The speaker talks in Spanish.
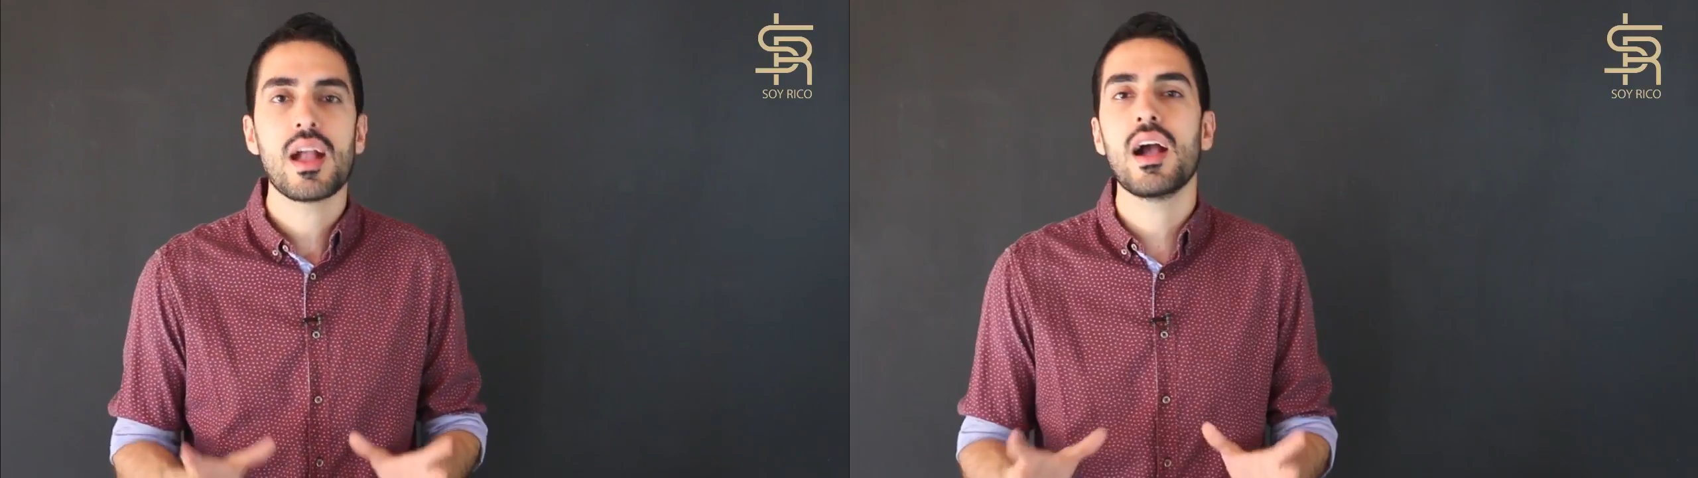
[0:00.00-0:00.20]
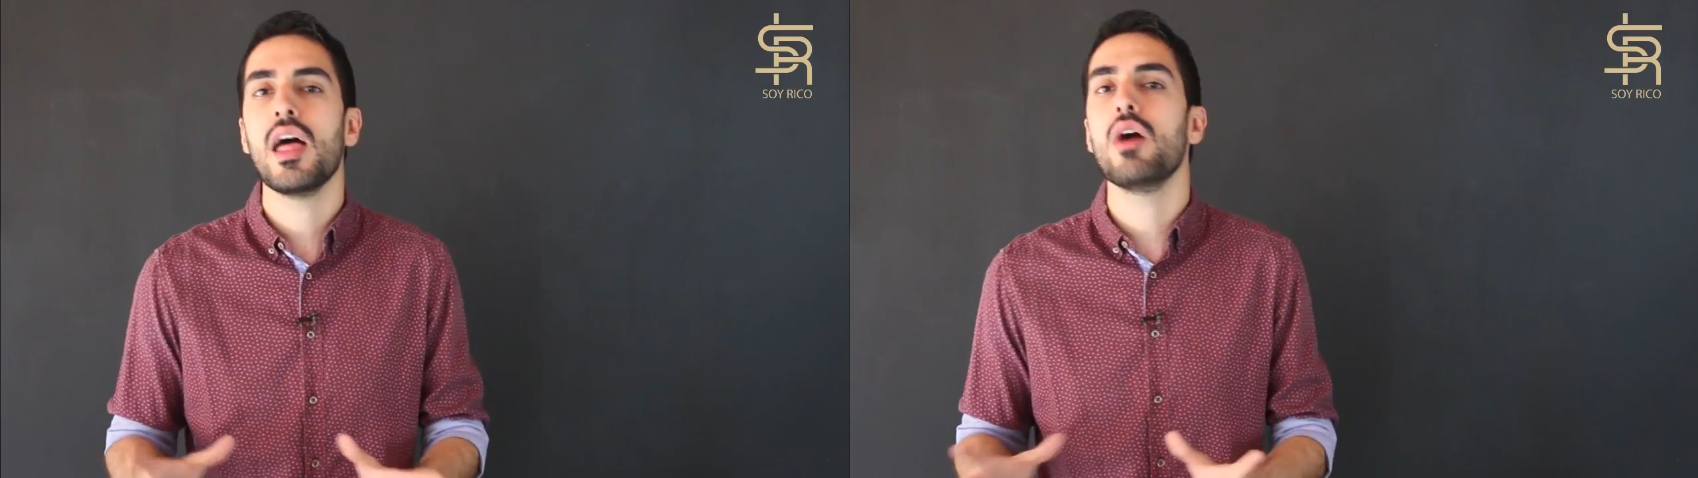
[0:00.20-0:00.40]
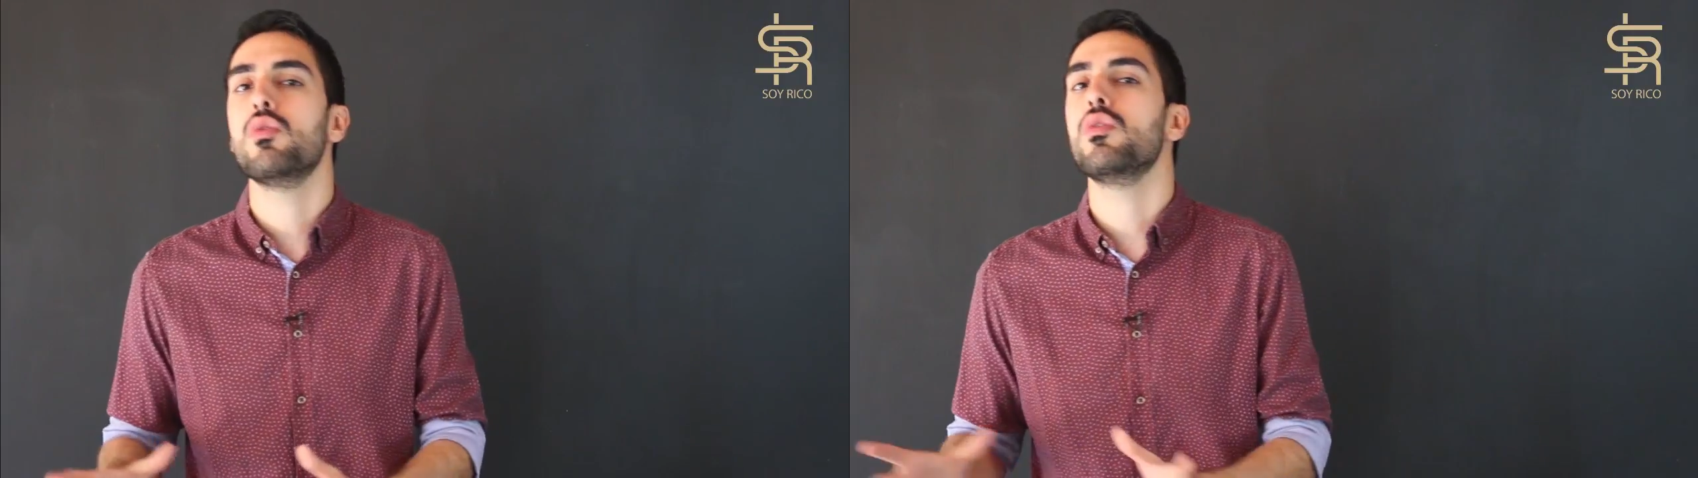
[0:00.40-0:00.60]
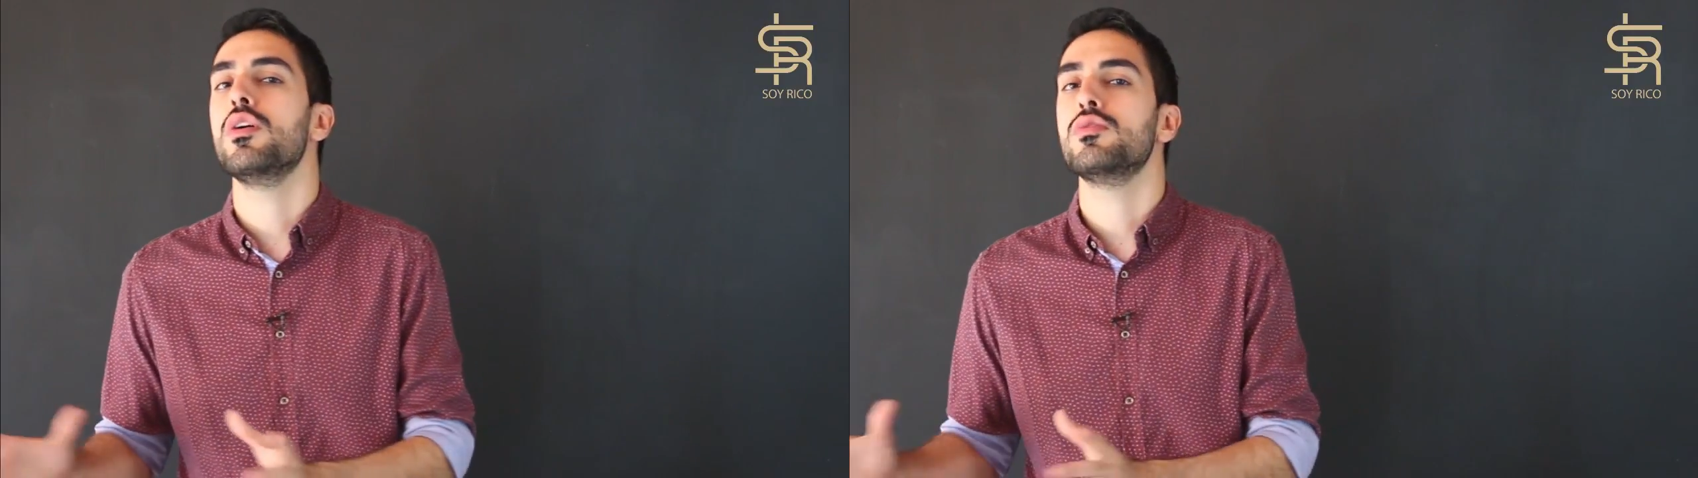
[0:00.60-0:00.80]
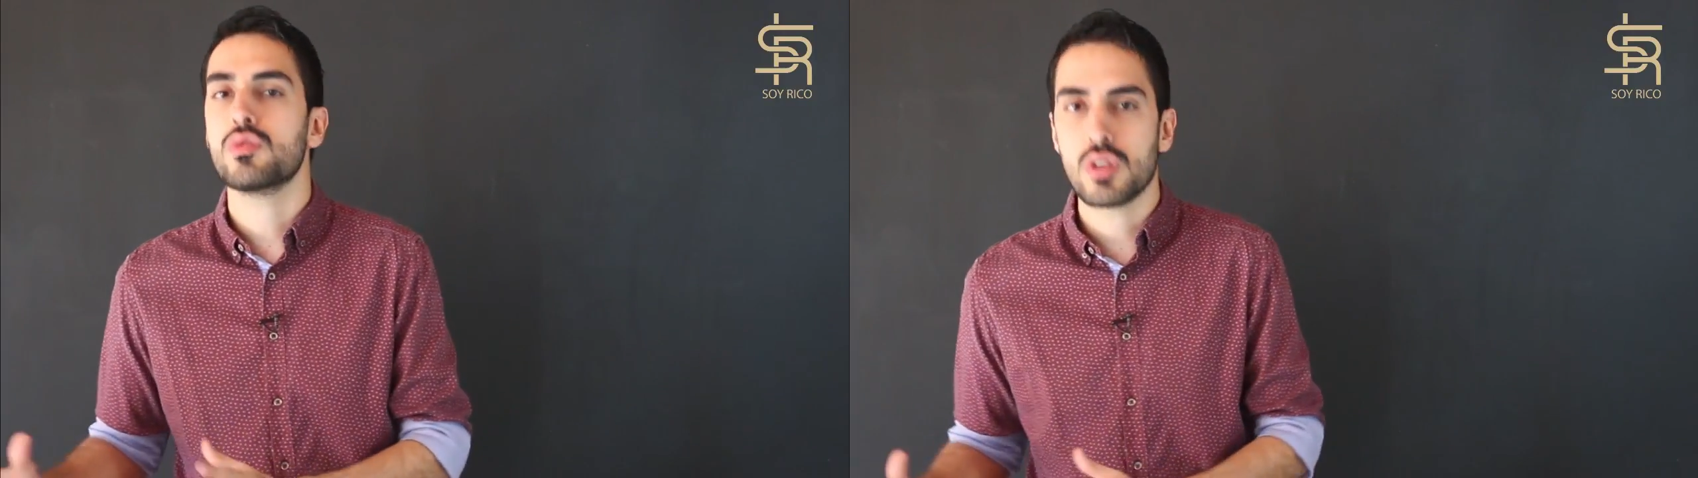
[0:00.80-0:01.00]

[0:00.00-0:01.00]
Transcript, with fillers: cada uno de estos